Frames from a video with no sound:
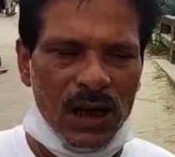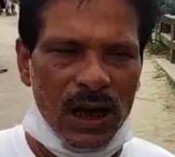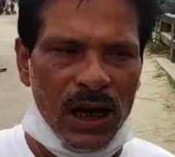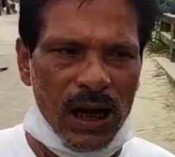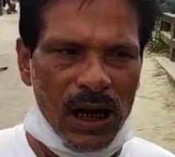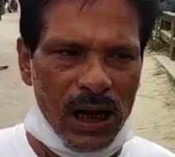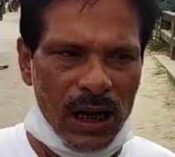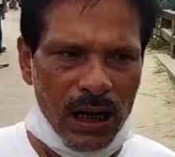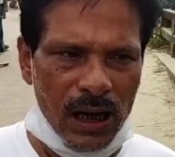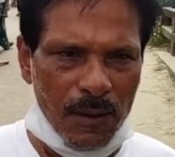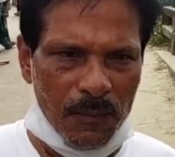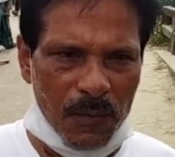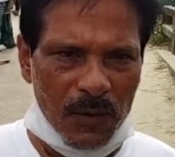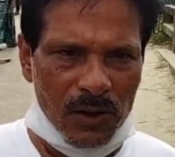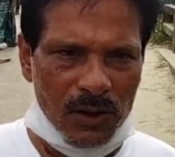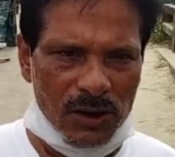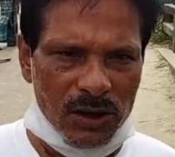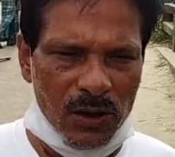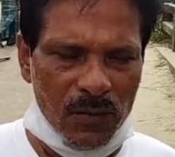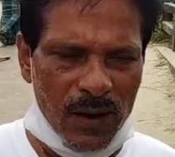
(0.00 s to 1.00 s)
এলাঙ্গা
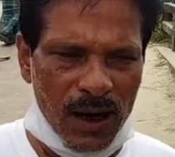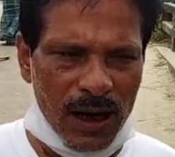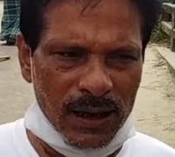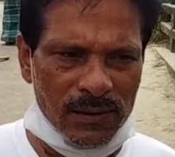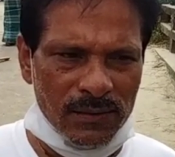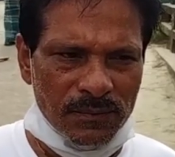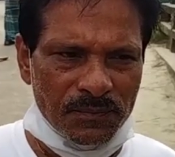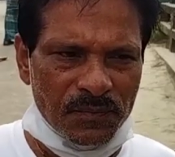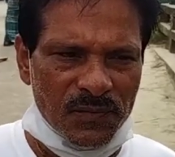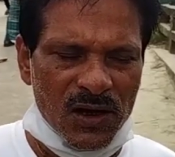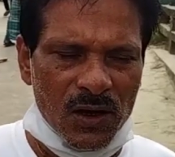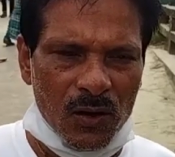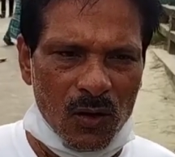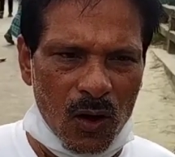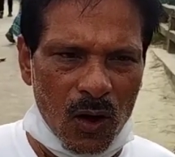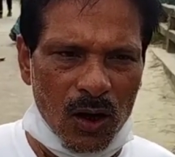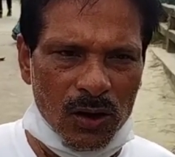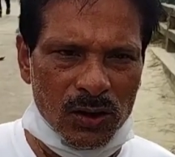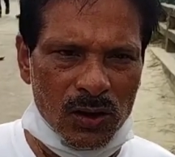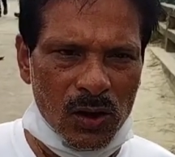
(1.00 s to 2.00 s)
পৌরসভার
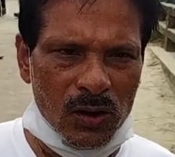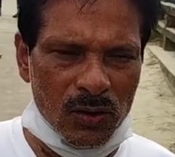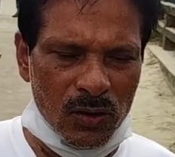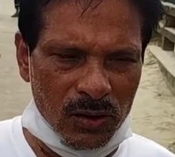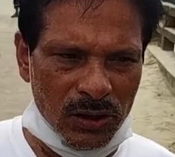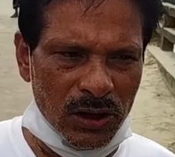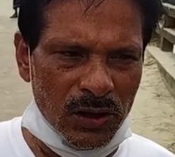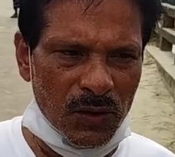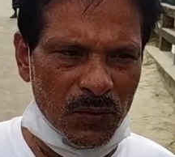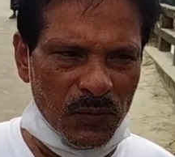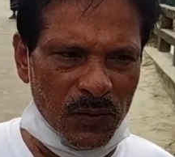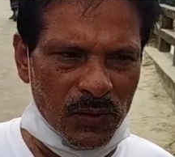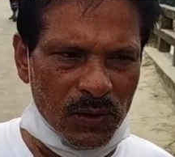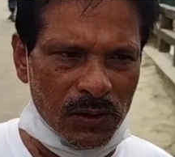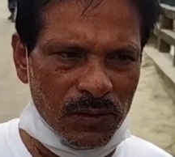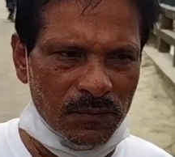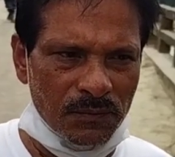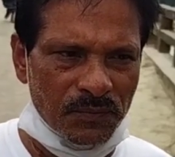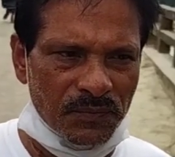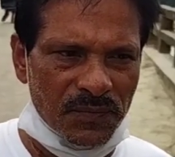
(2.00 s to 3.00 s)
লহজং নদীর উপর
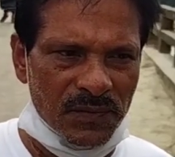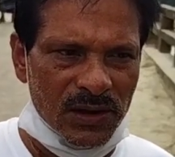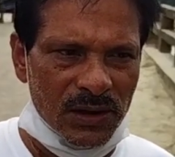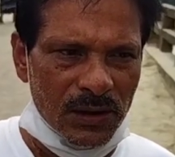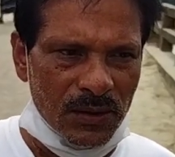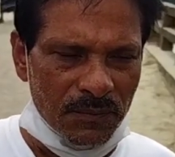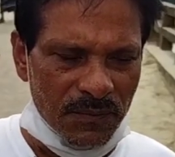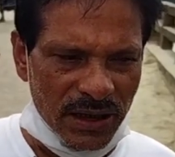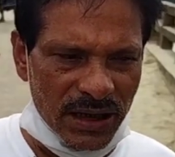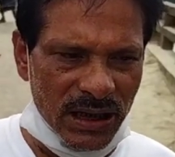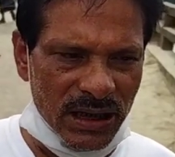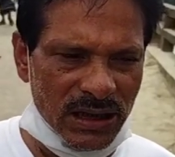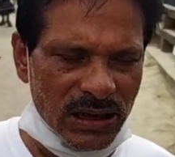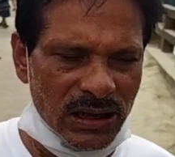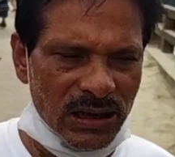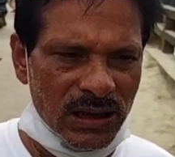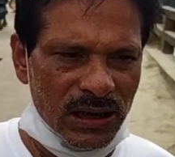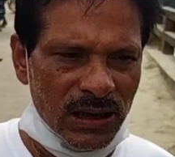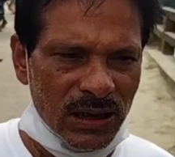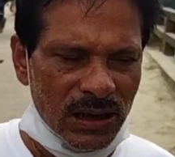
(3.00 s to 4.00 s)
ব্রিজ
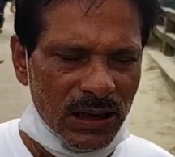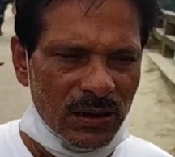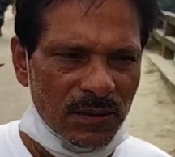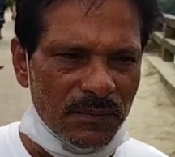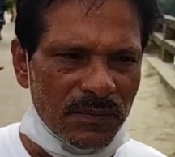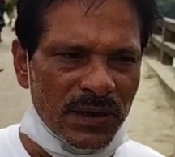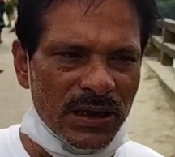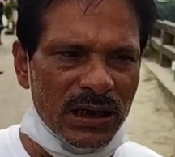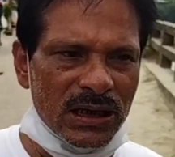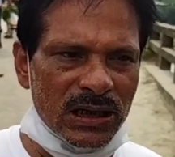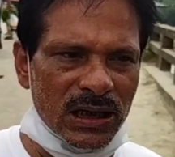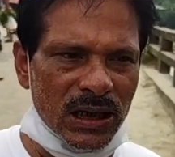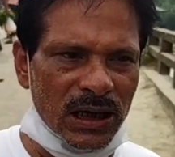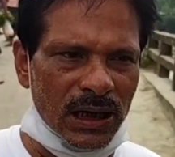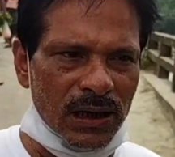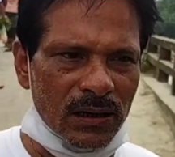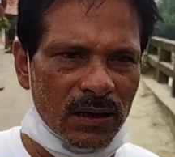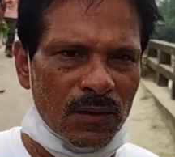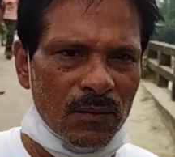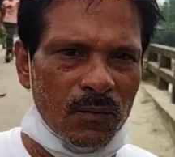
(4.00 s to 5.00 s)
ব্রিজের
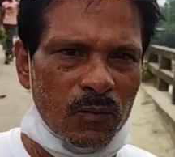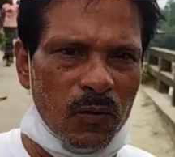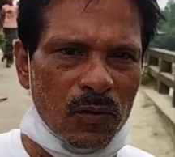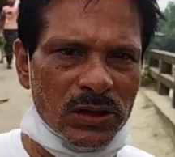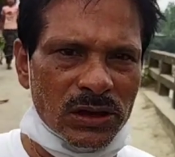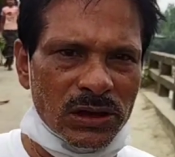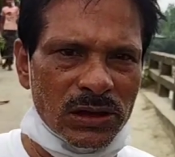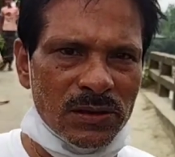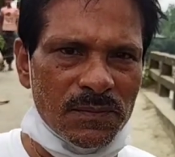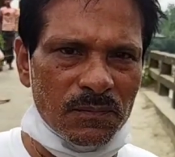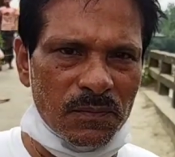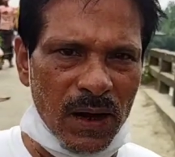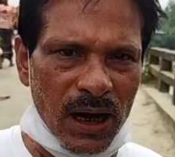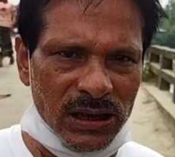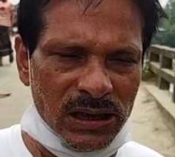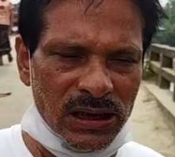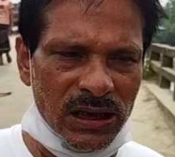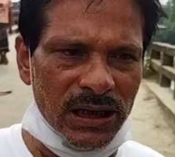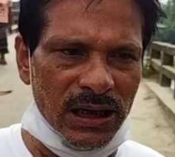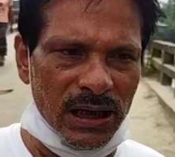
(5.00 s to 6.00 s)
পশ্চিম
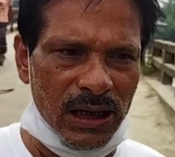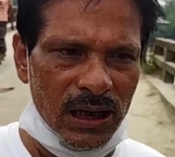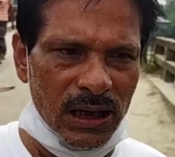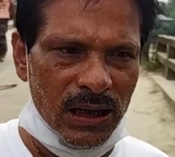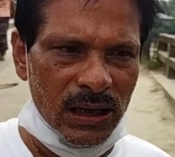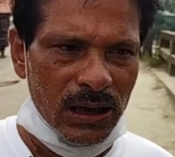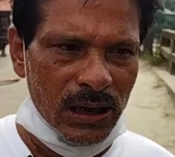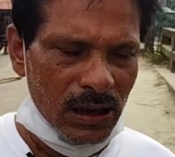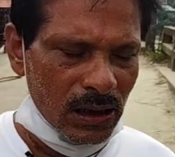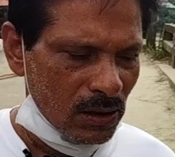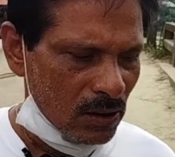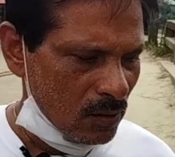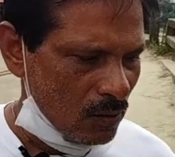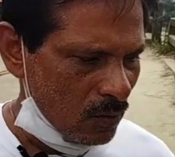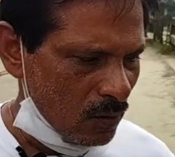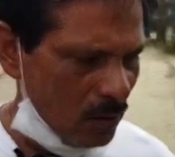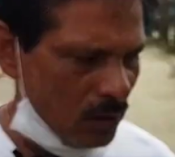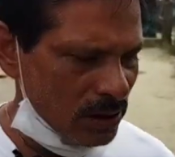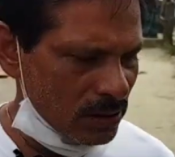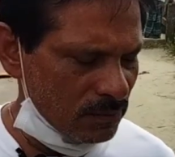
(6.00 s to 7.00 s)
পাশে
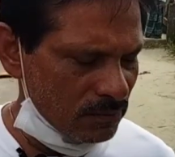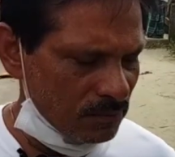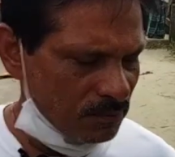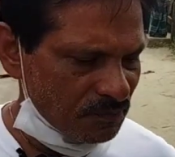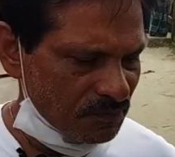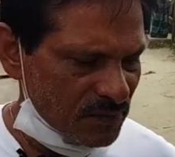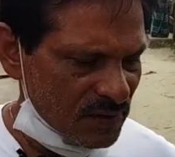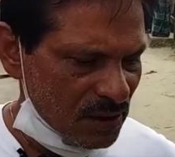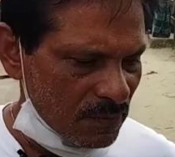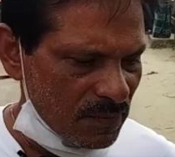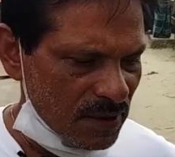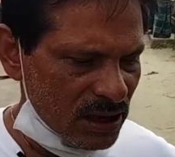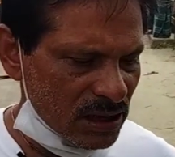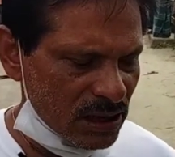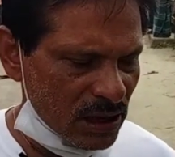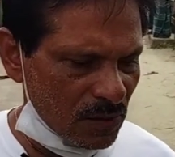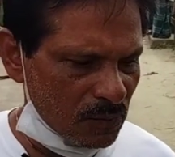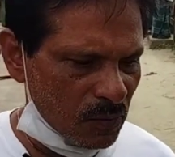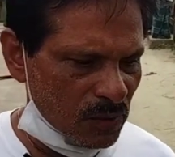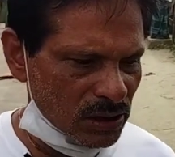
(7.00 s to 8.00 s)
ওই
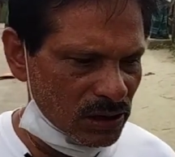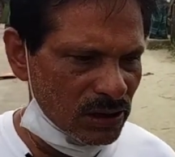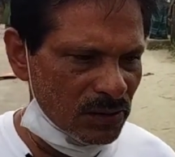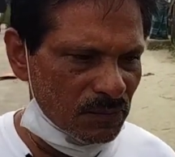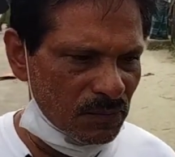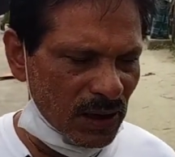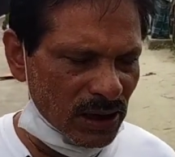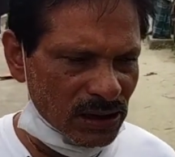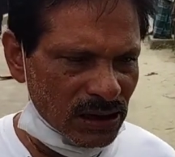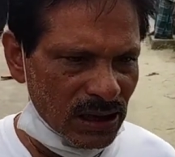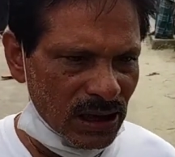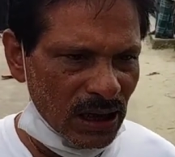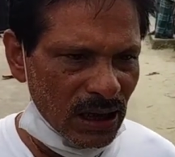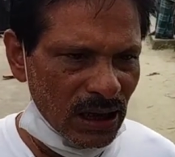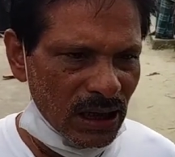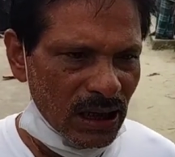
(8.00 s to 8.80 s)
ব্রিজের পশ্চিম পাশে